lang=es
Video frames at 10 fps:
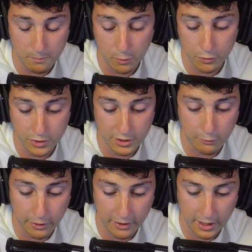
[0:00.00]
puntos de
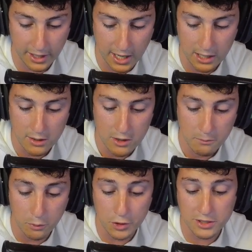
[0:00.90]
fuerza en general.
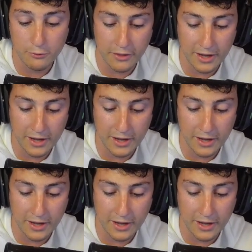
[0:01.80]
Puntos de fuerza en